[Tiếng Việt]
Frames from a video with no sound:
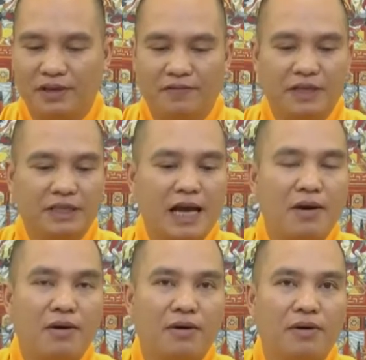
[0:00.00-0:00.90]
vì
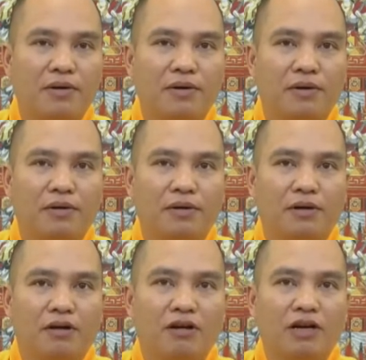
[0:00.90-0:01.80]
sao
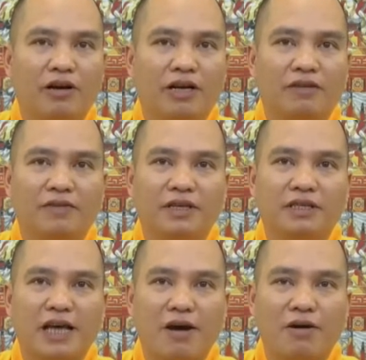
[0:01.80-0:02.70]
có người hỏi rằng vì
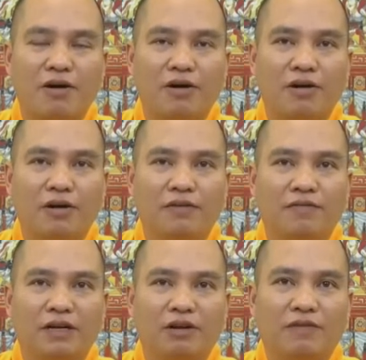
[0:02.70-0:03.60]
sao
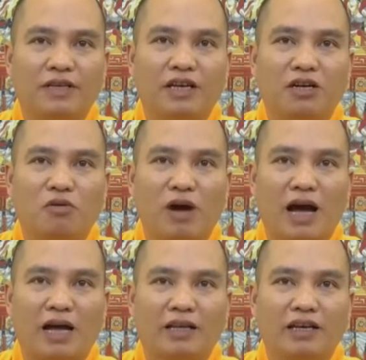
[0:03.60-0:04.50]
phật nói về nhân
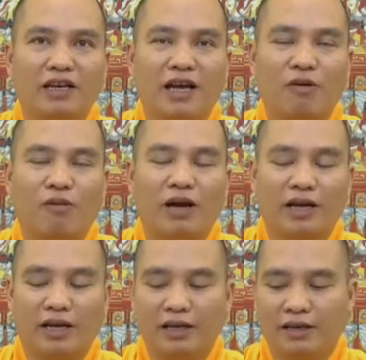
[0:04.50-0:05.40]
quả nhân nào quả
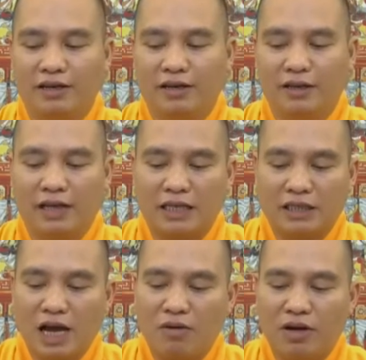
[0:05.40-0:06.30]
đấy tại
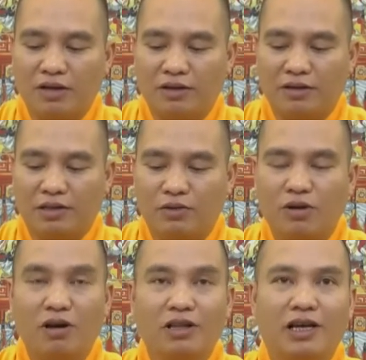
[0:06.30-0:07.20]
sao ạ chúng
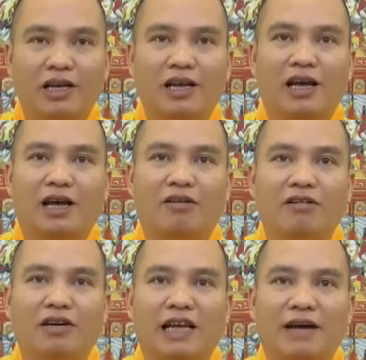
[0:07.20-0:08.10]
con thấy là có
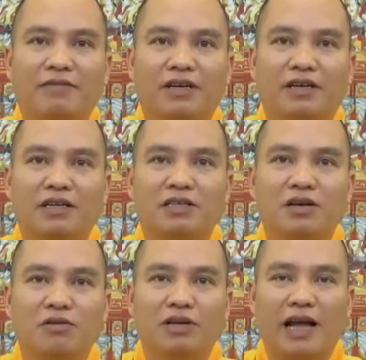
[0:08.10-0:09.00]
người làm việc rất
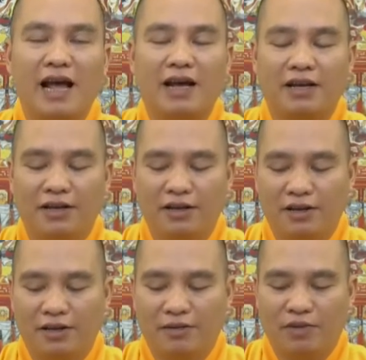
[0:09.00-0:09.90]
xấu rất ác
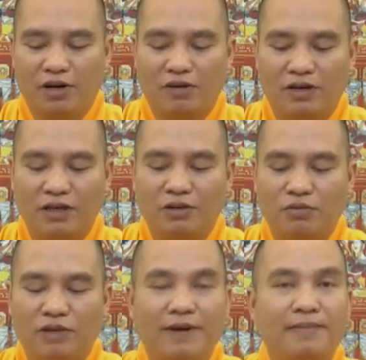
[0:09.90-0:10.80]
mà họ vẫn
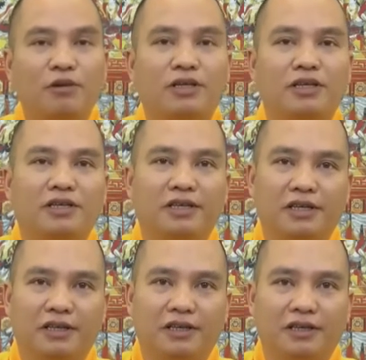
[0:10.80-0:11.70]
không bị pháp luật trừng trị